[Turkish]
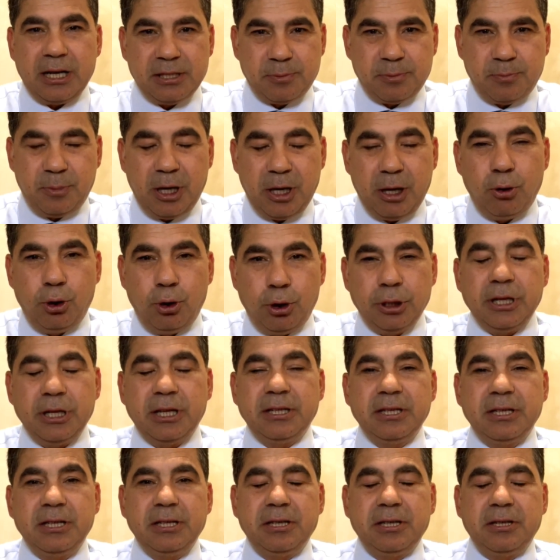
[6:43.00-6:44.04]

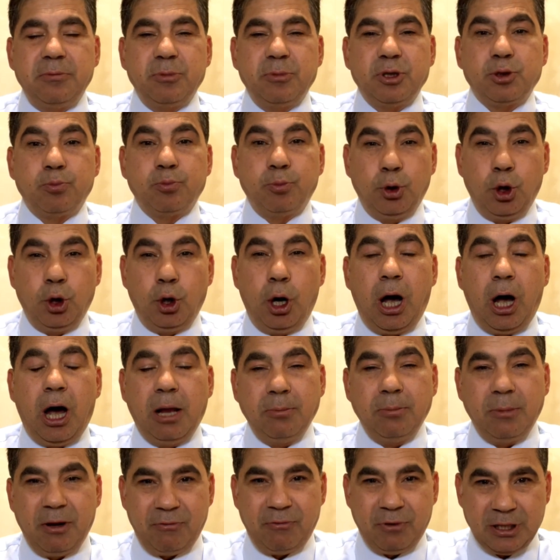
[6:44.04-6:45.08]
Behörde dediğimiz bu
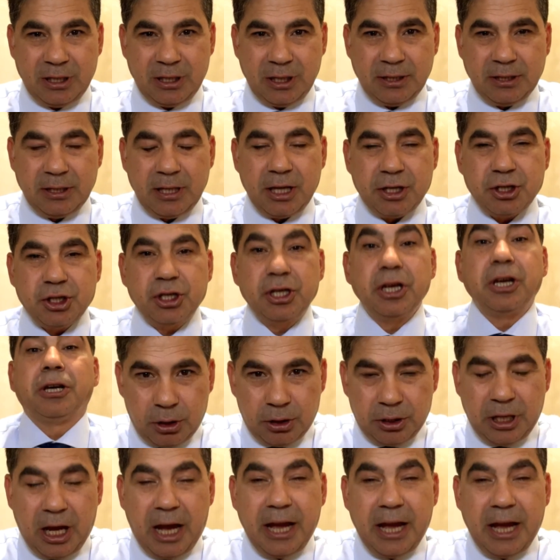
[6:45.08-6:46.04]
Alman vatandaşlık